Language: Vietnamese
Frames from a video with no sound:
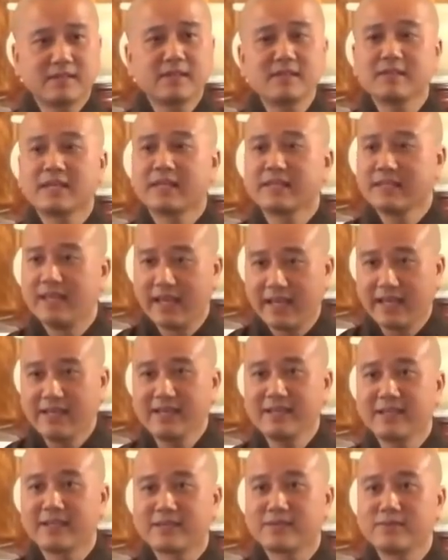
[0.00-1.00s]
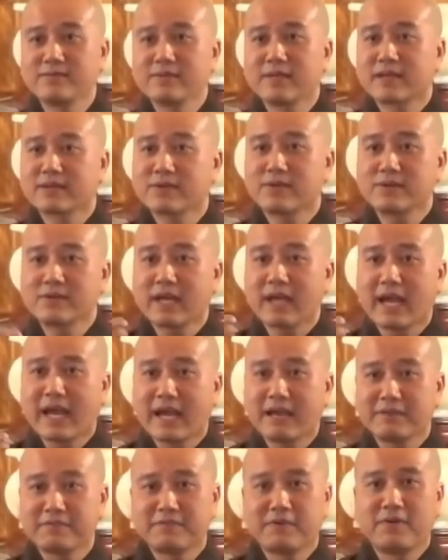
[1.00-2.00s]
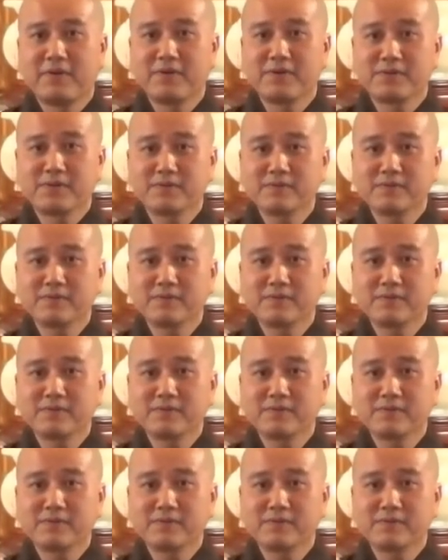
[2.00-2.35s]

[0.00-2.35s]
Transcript: rất là dễ, là chúng ta có cái iPhone,